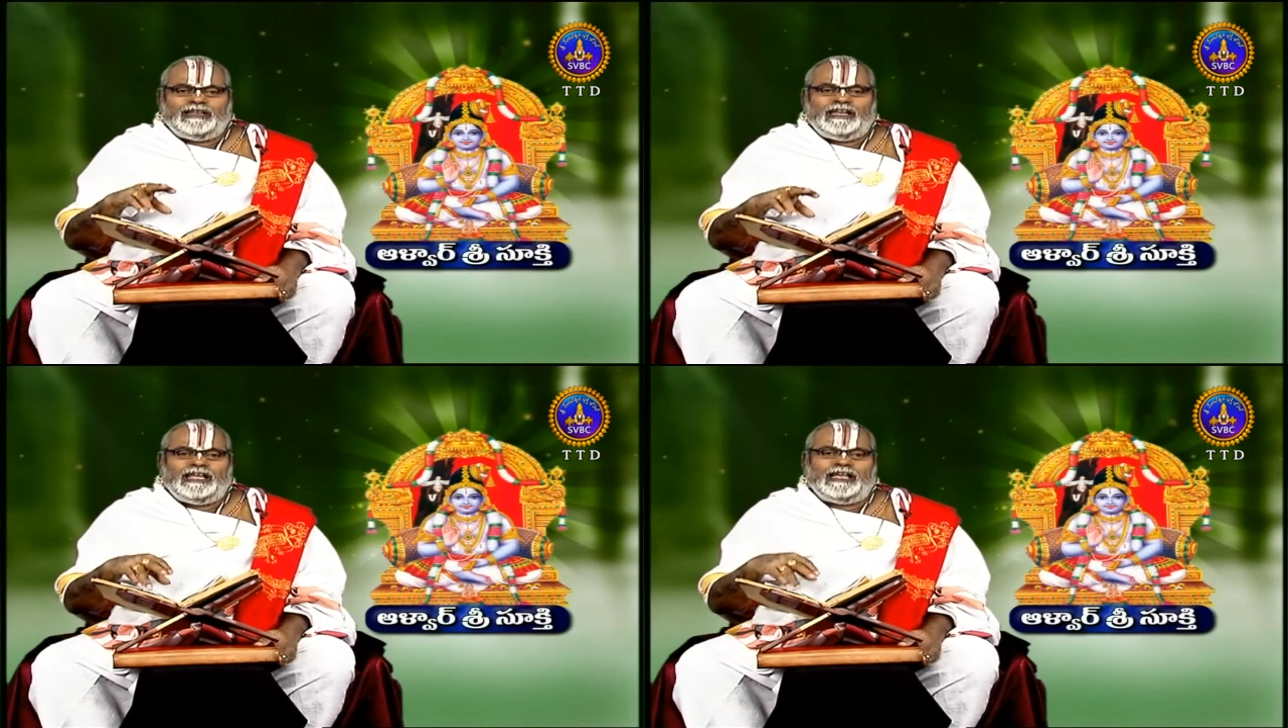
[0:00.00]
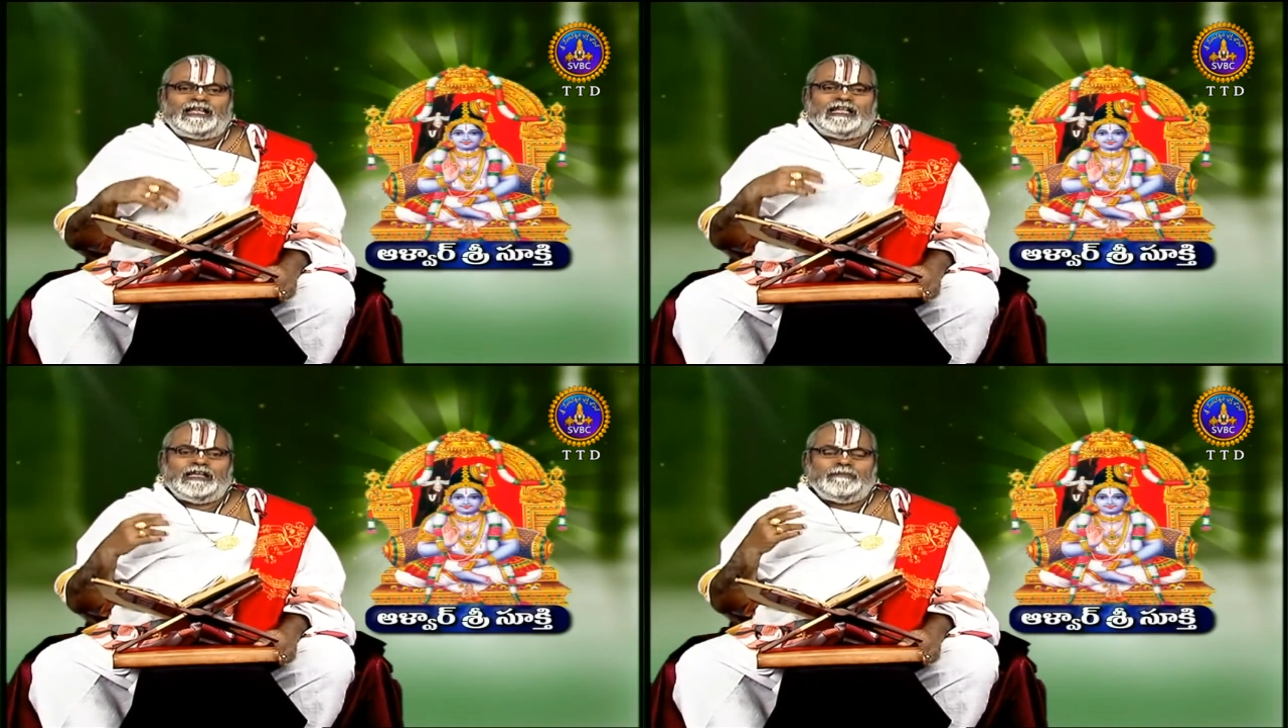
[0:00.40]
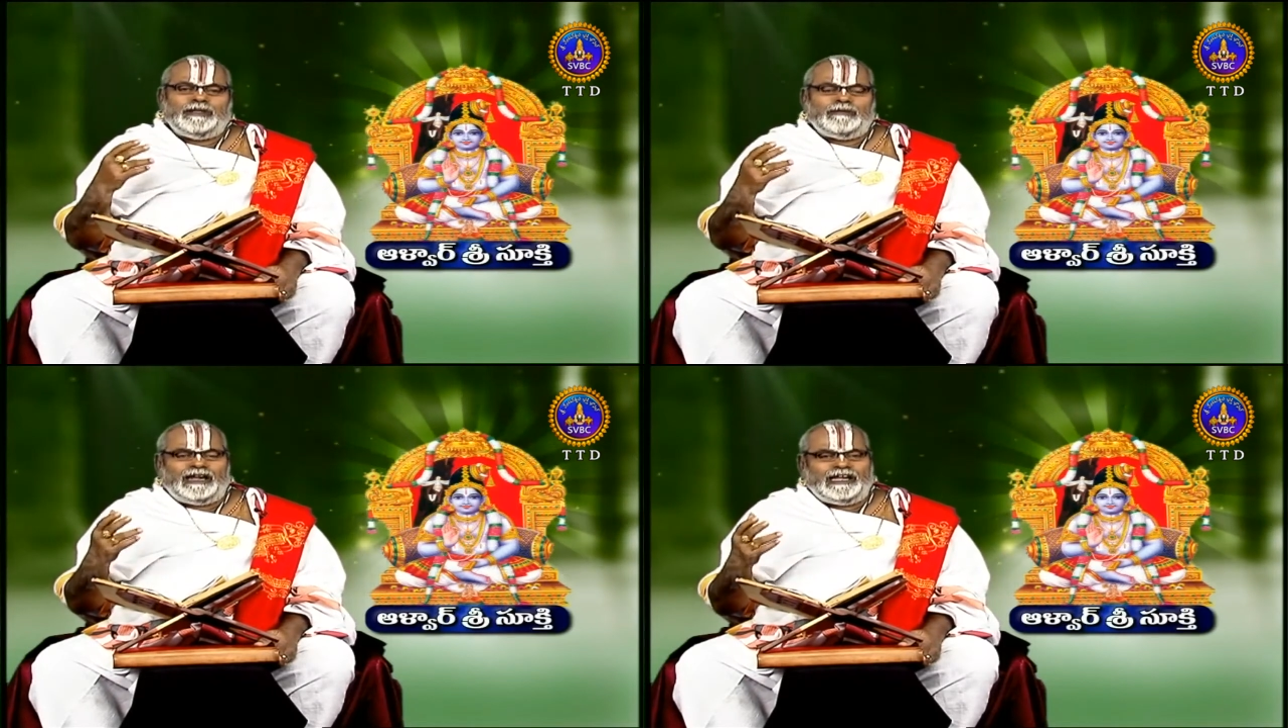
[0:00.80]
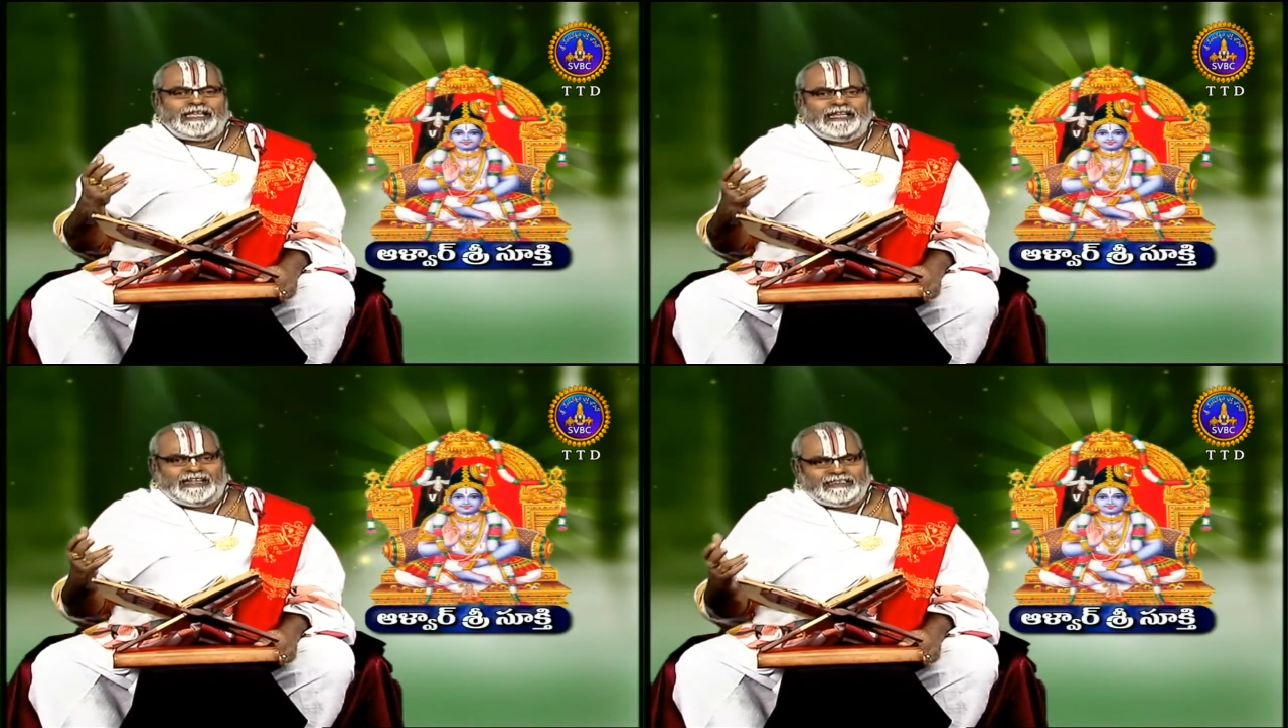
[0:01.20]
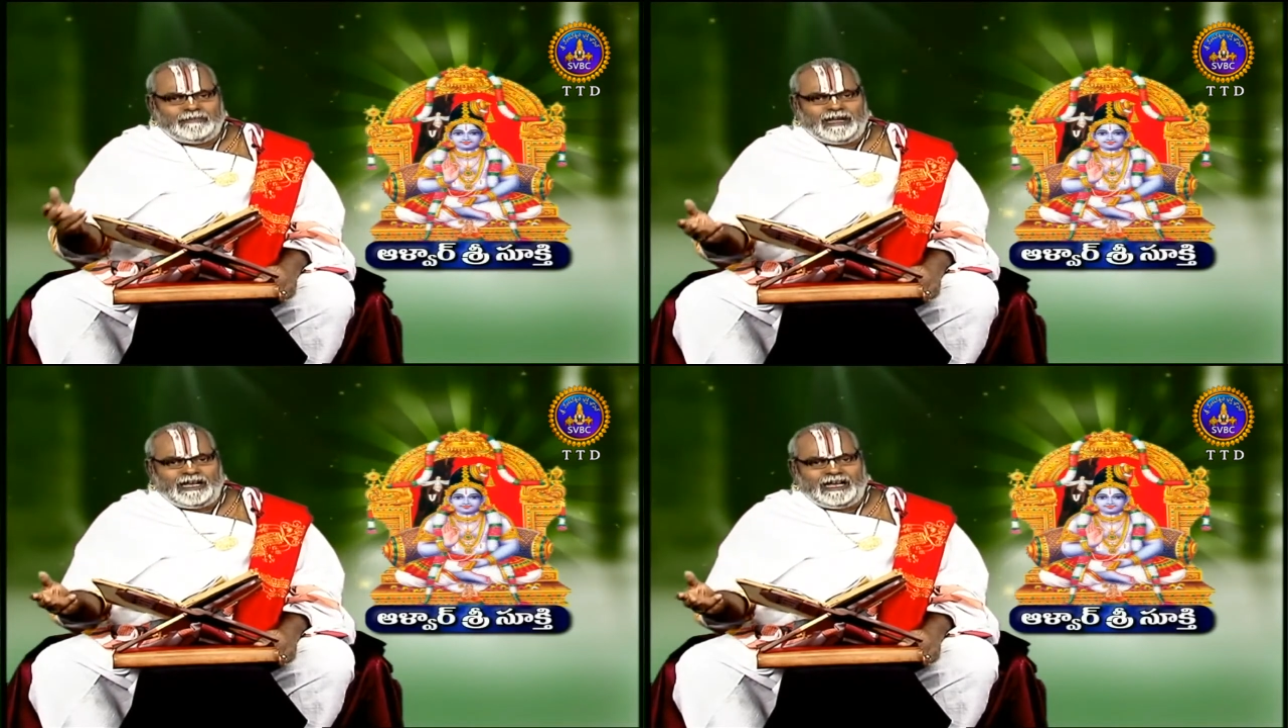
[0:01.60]
వల్ల పెరుమాళికి
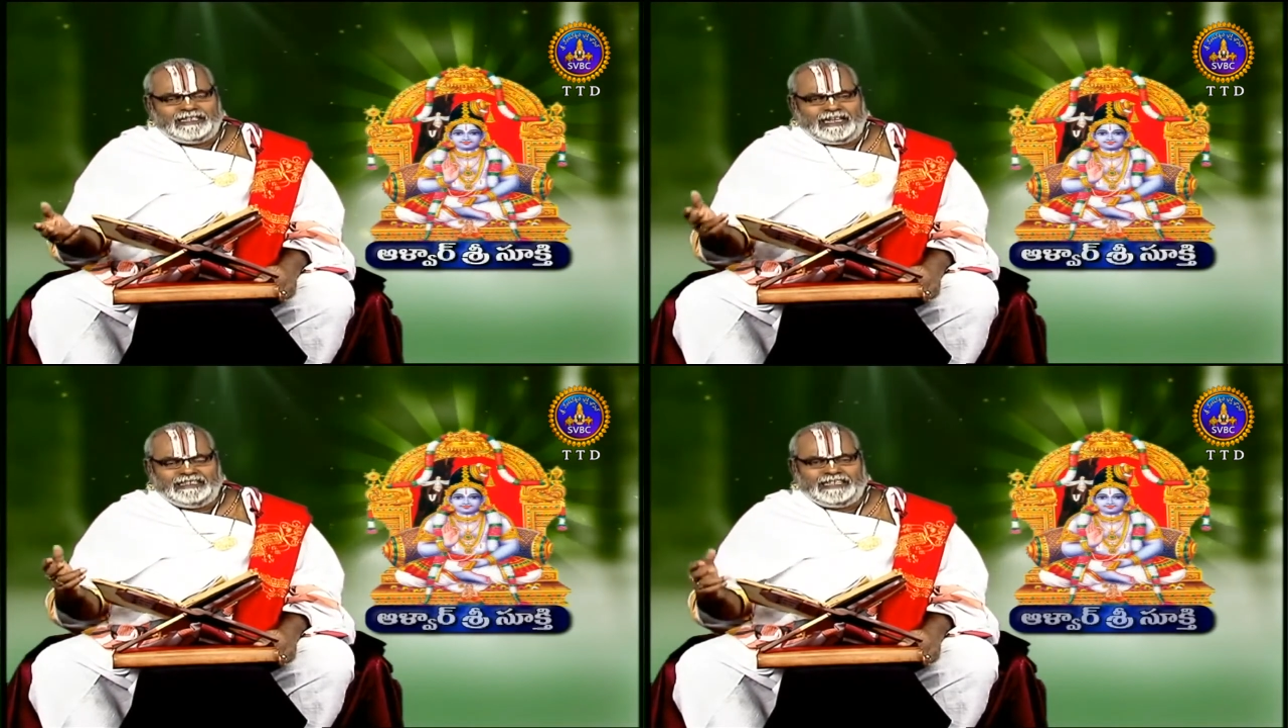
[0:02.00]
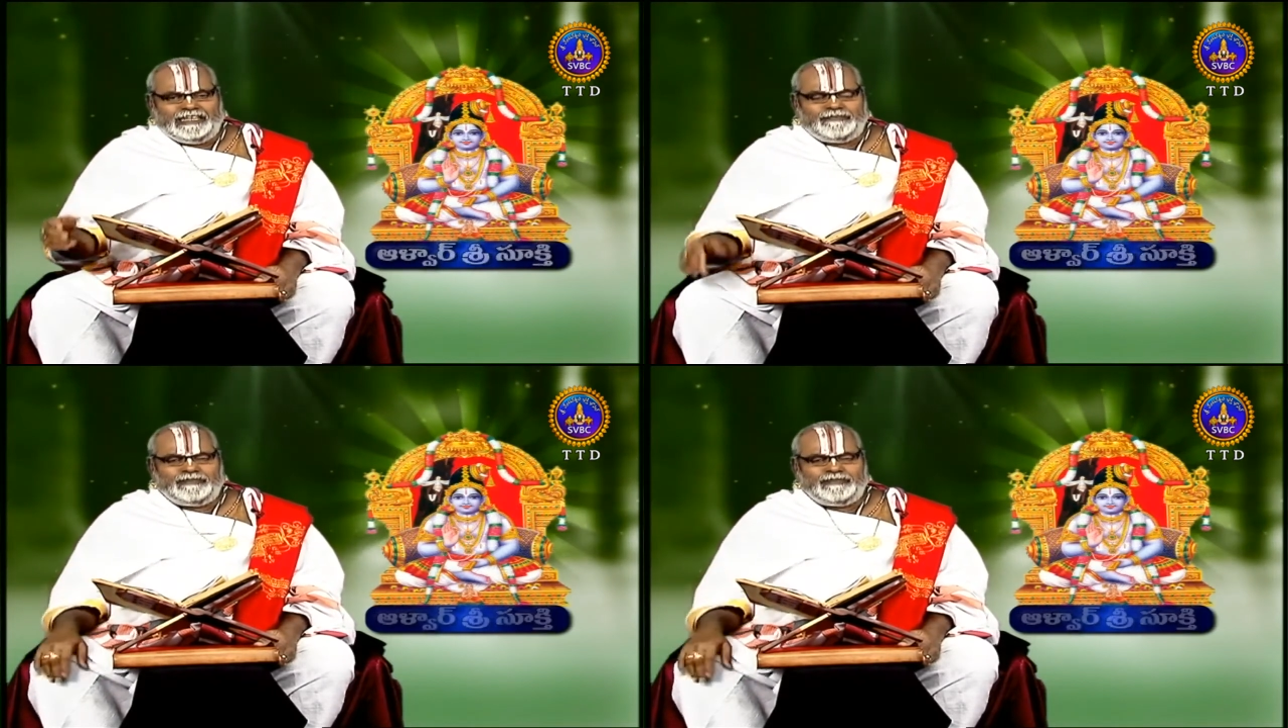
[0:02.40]
అందమా అని అంటే